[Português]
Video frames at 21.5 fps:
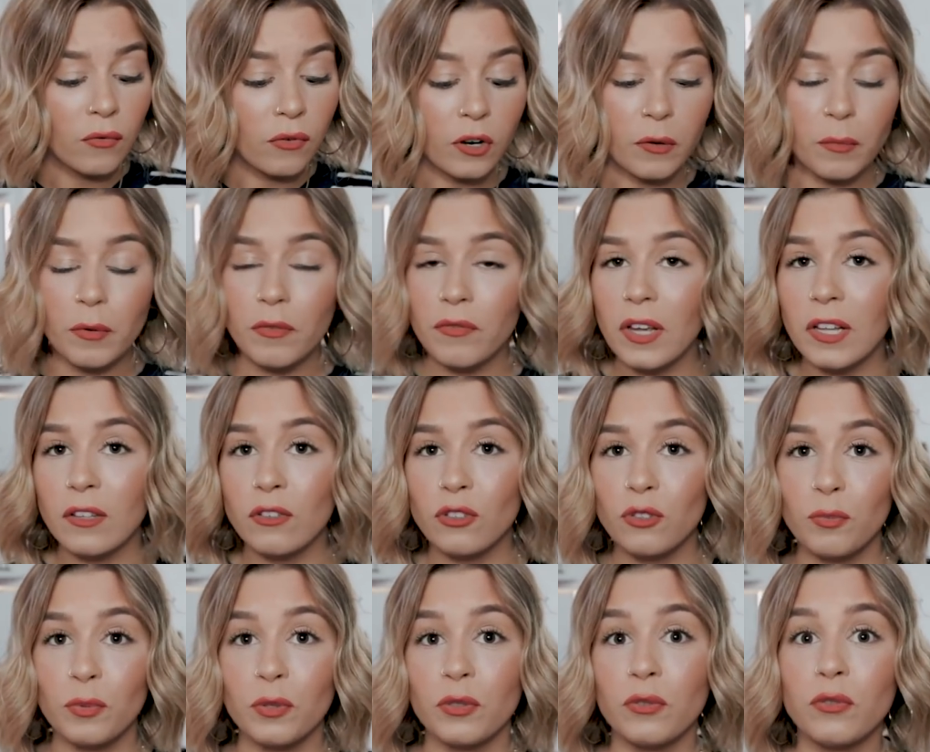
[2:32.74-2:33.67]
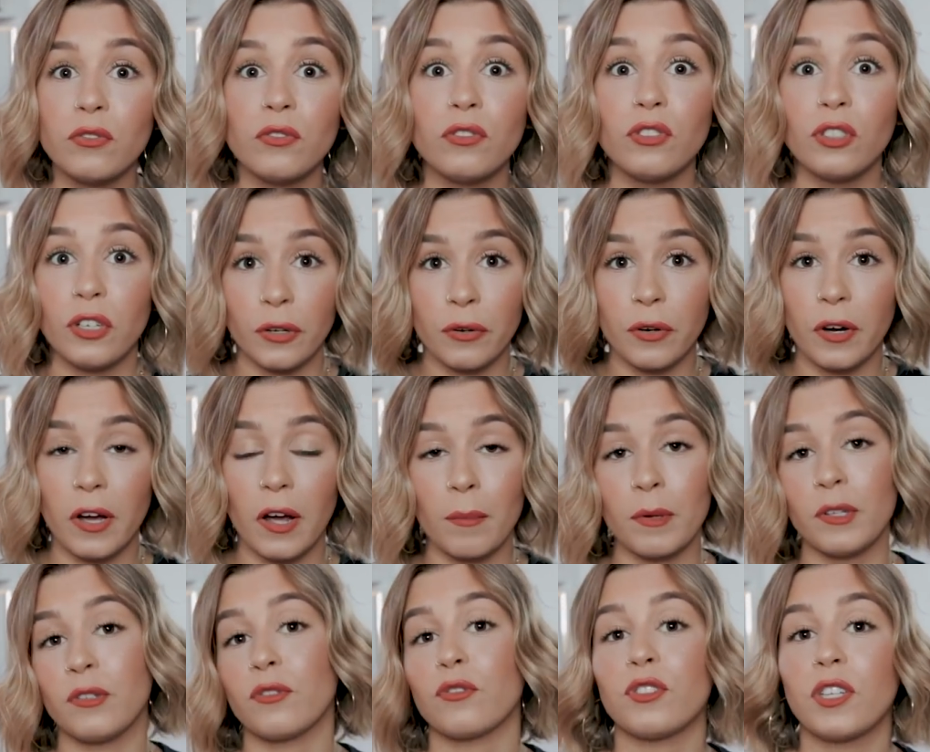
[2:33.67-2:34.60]
foram-me enviados os produtos, eu
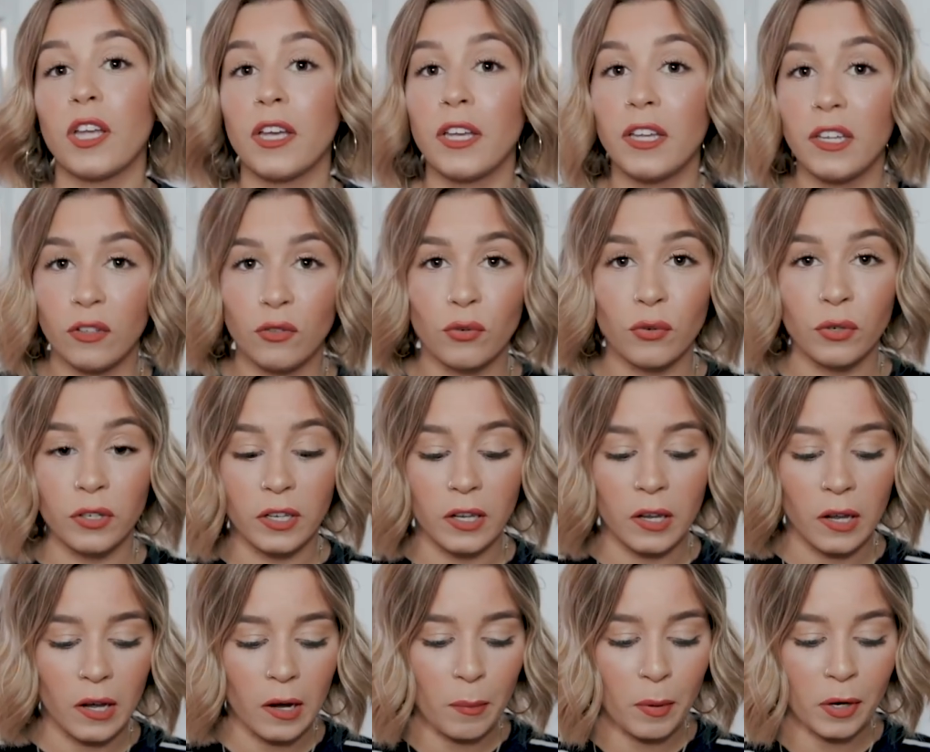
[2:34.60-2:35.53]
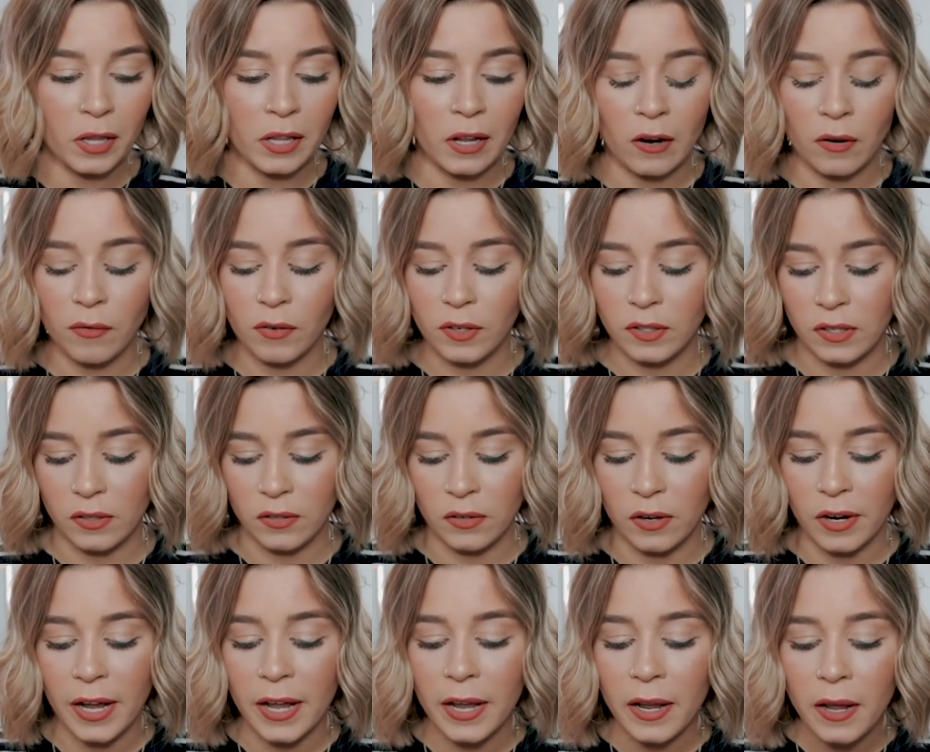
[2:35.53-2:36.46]
realmente gostei e estou aqui a partilhar com vocês,
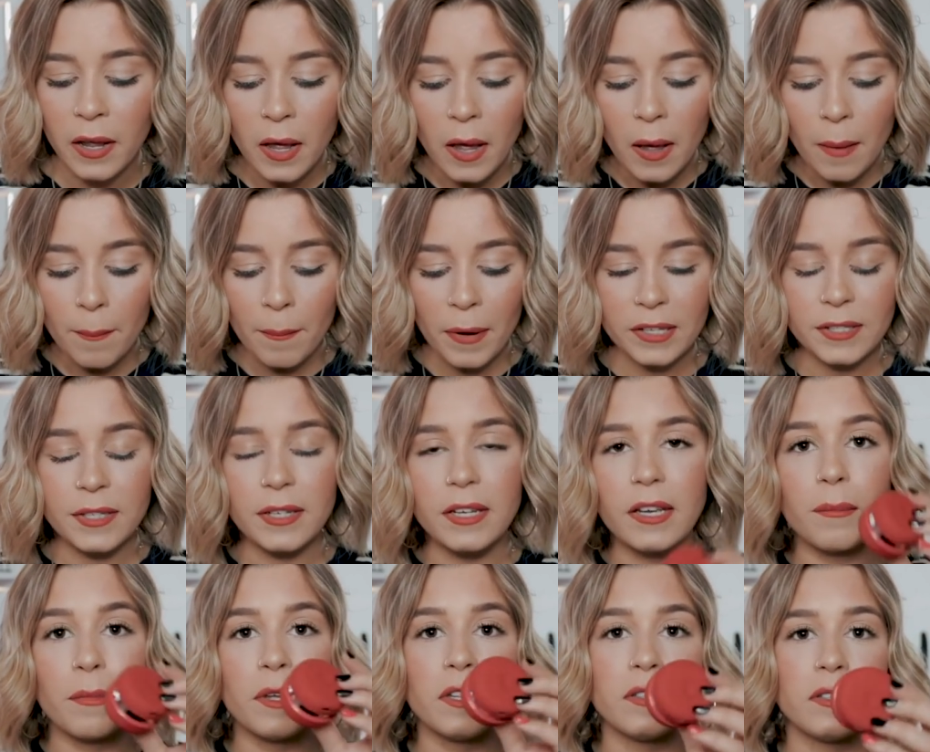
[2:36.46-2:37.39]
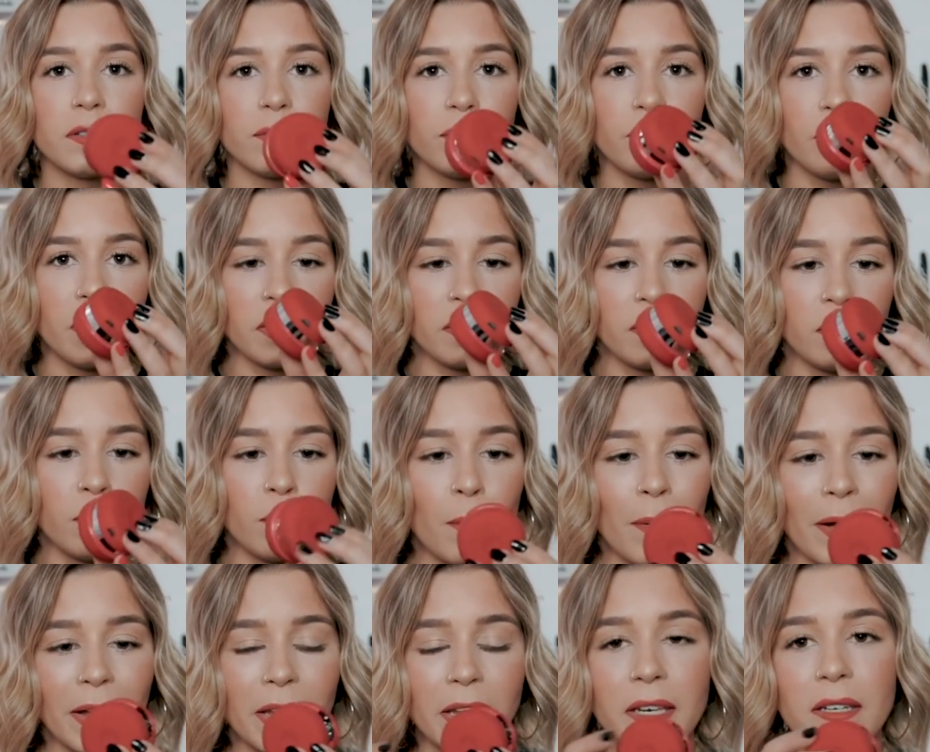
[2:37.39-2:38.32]
ok? Basicamente vem assim
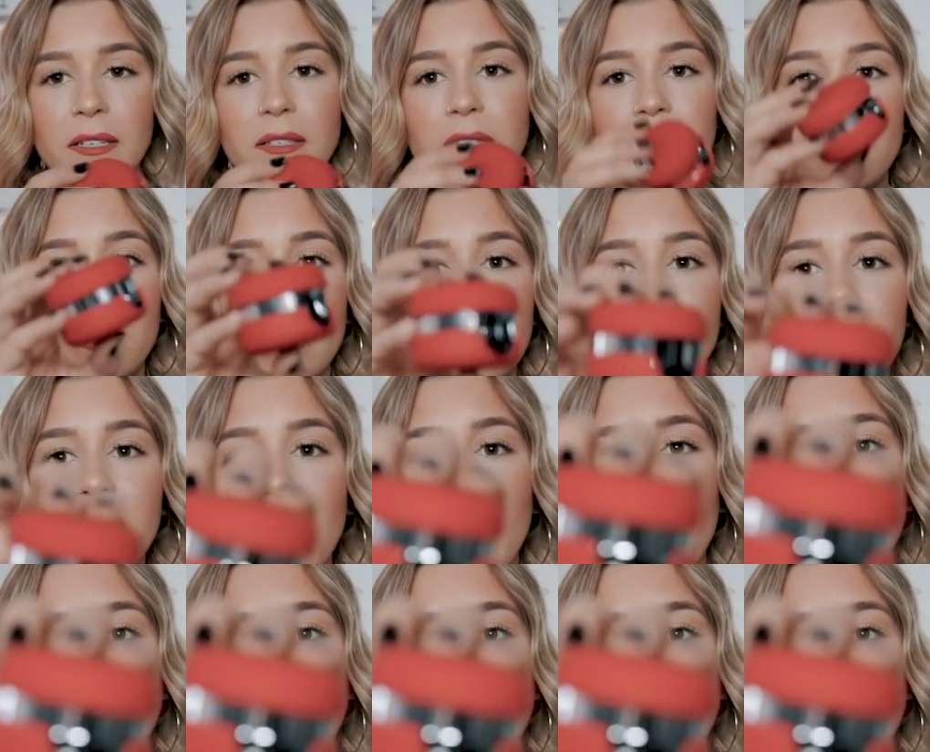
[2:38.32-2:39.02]
uma maquinazinha que